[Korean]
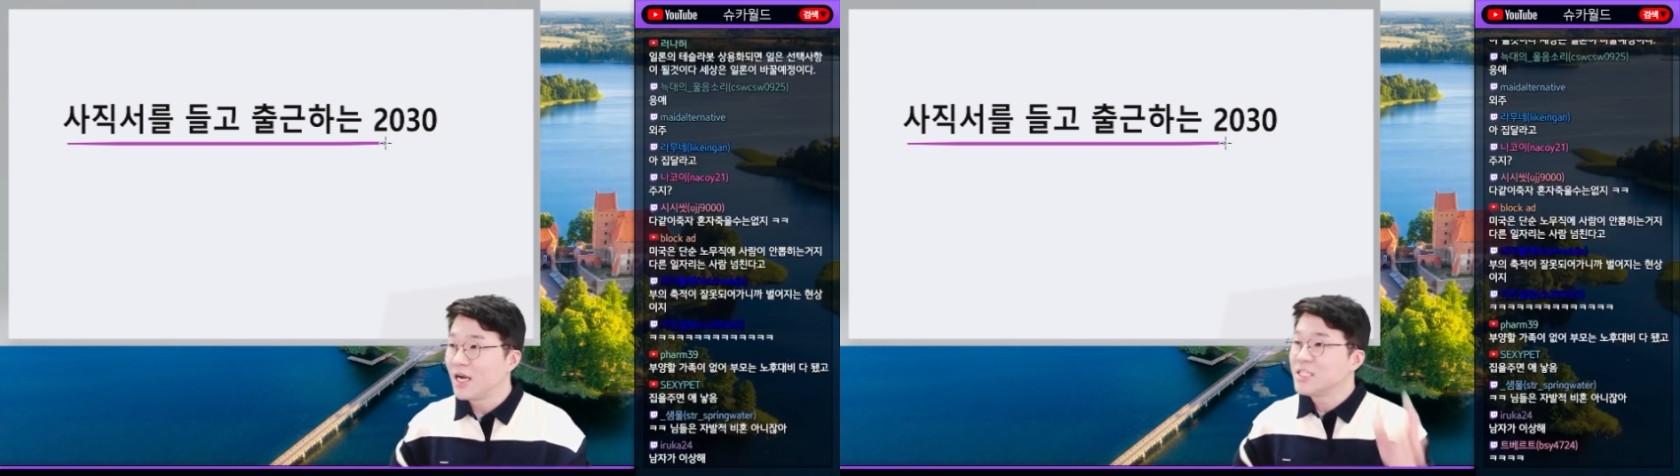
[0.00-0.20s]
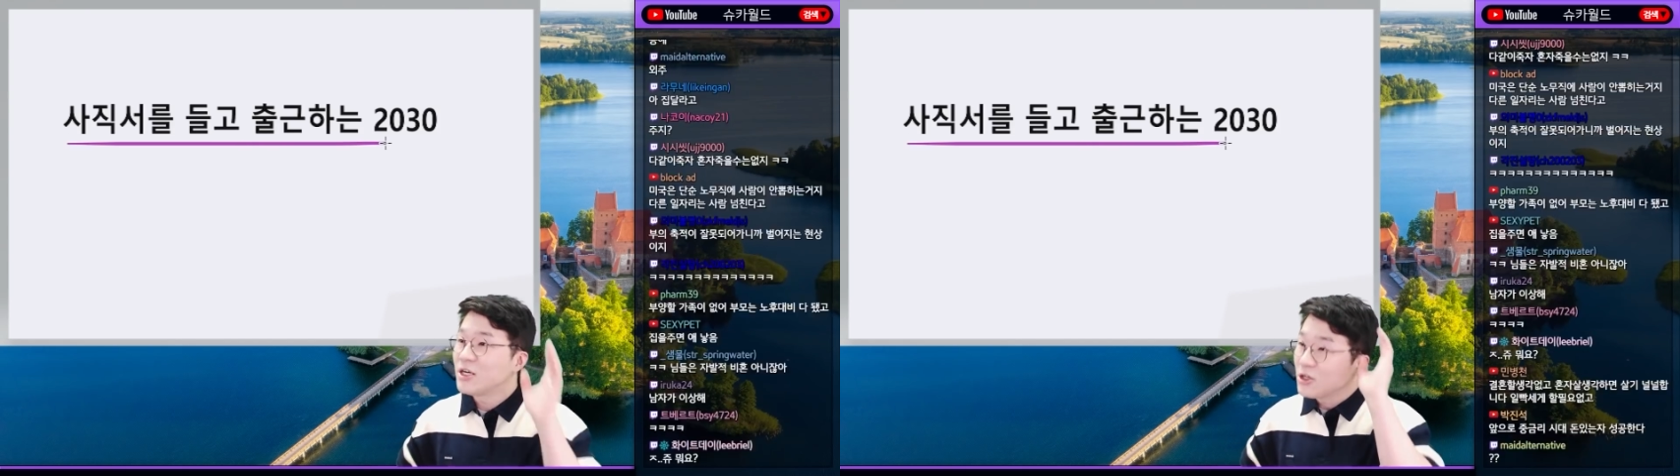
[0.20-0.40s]

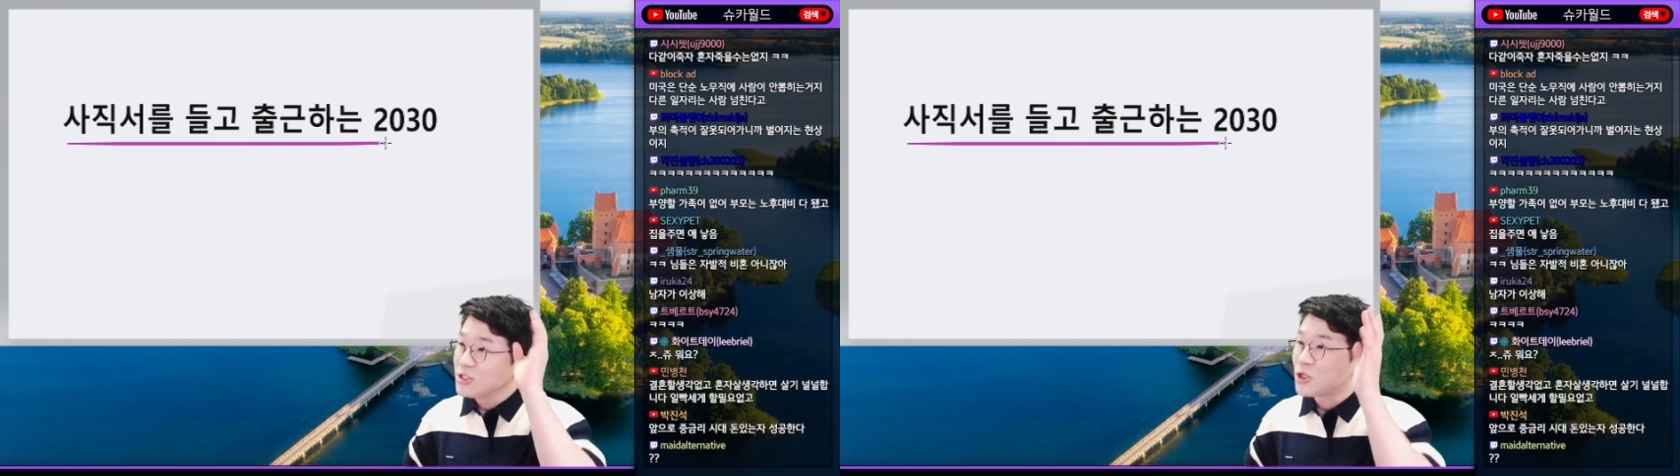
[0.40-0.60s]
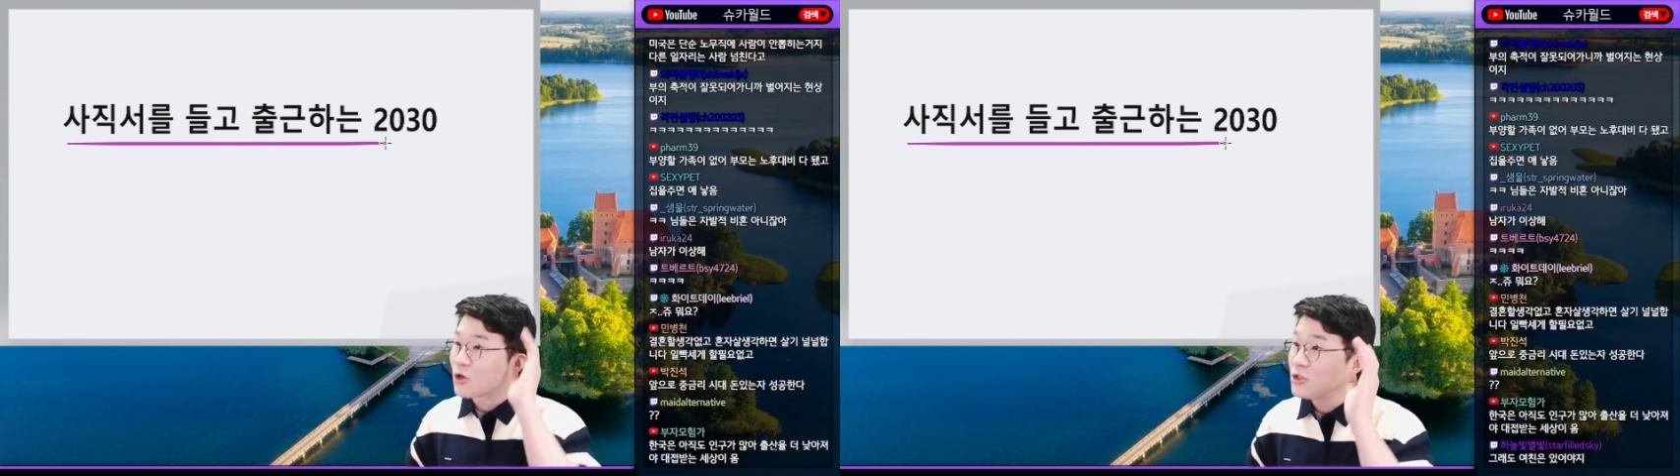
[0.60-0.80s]
아,
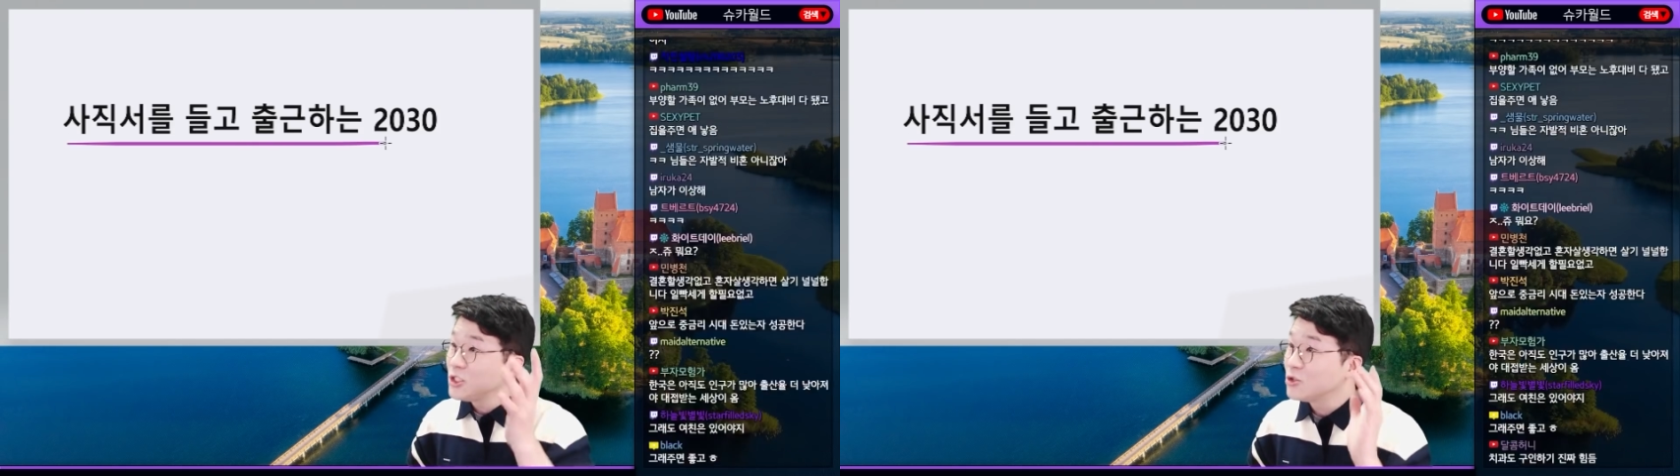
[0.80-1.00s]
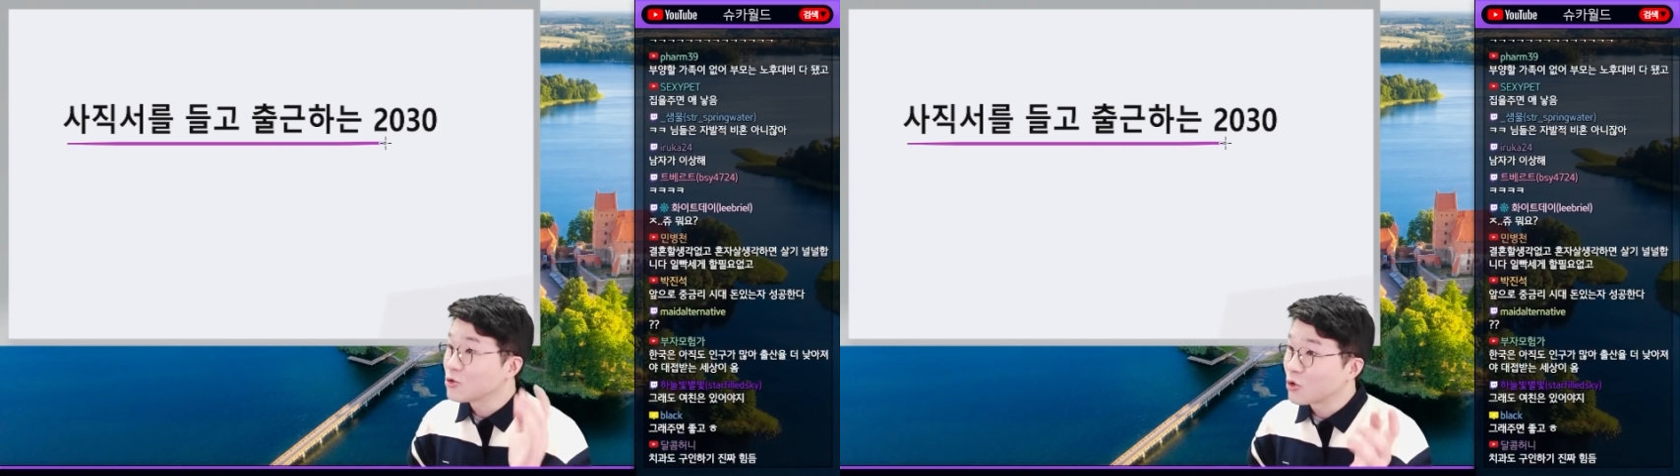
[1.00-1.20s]
이런 저런
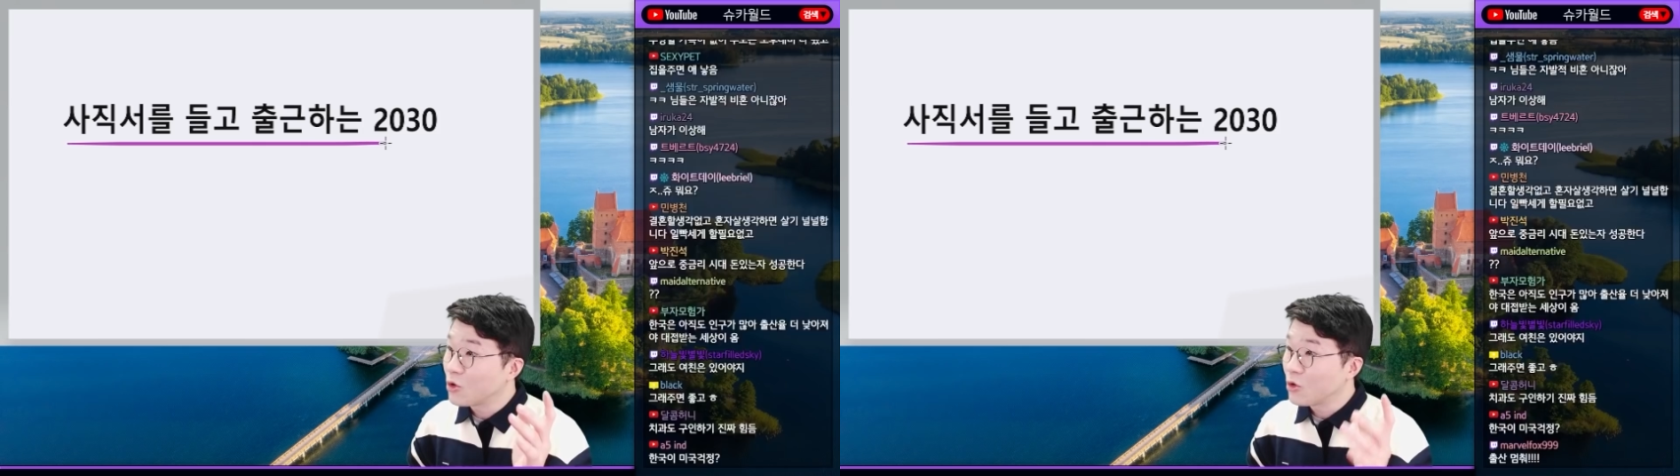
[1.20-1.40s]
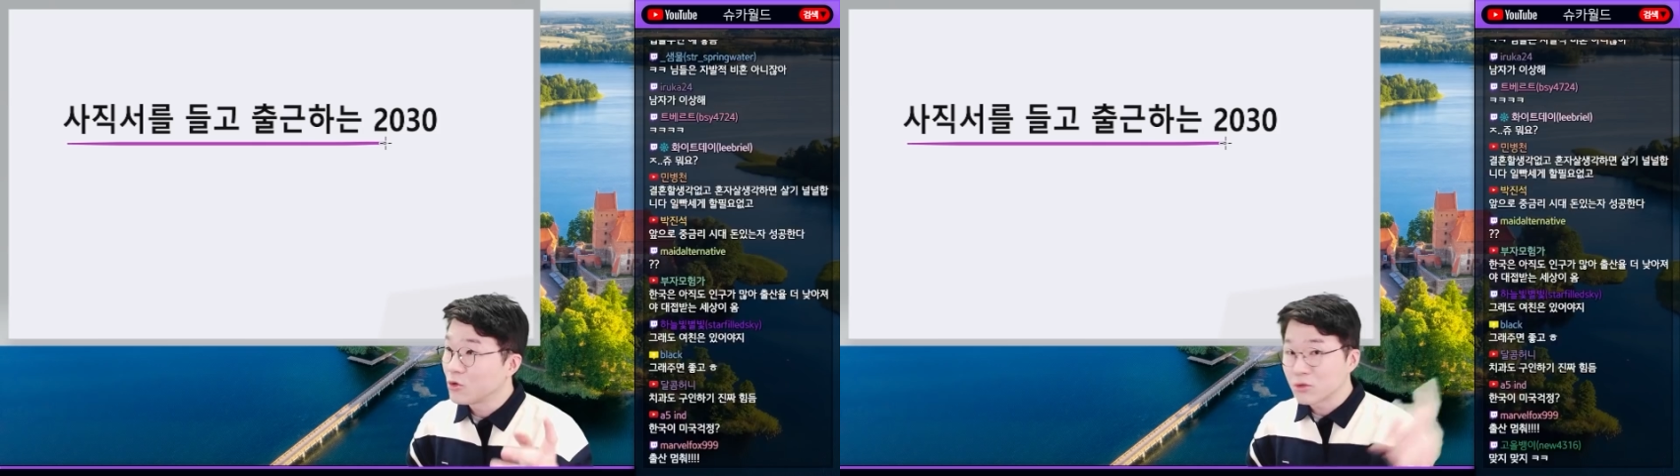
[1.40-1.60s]

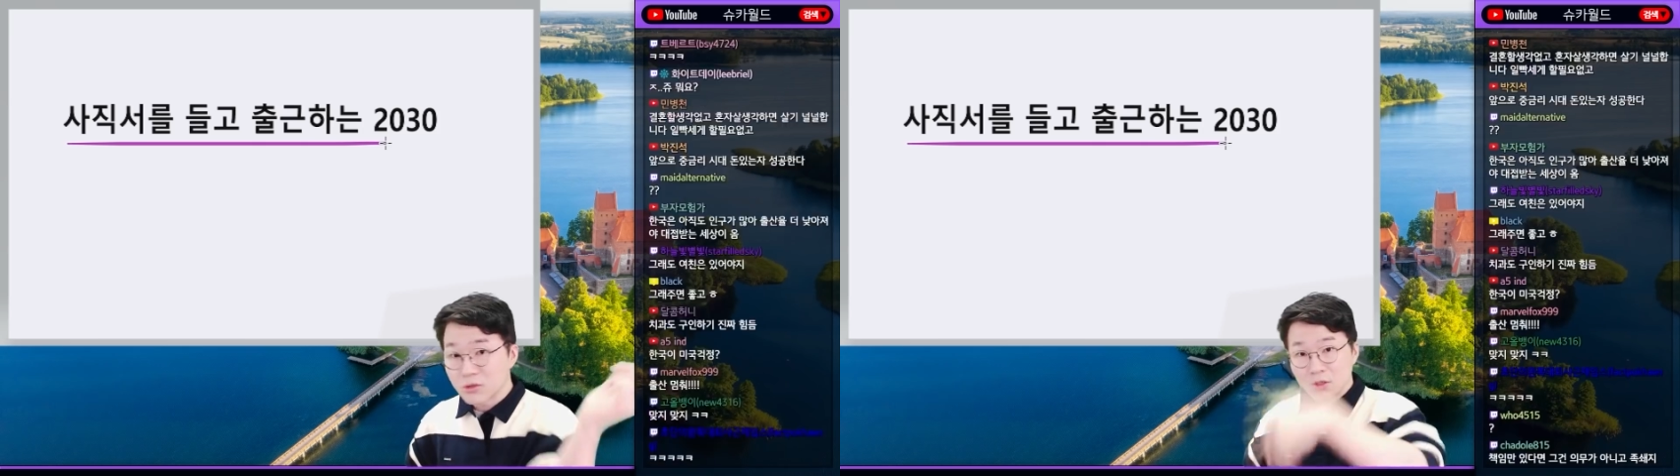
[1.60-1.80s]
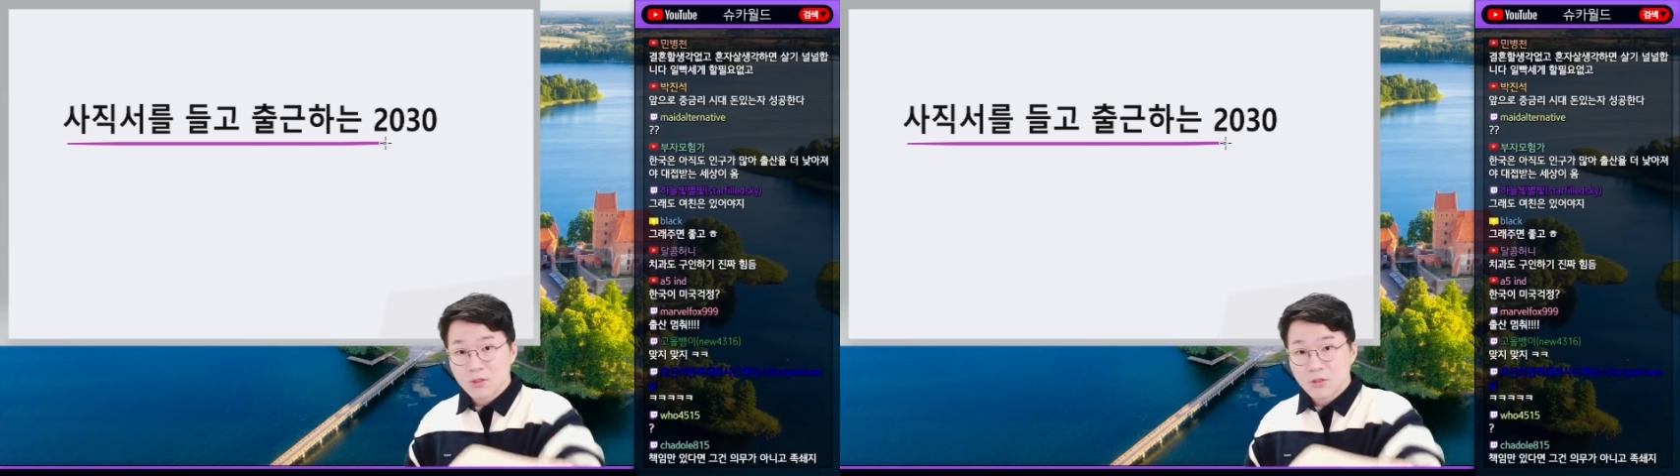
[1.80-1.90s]
이유로 이거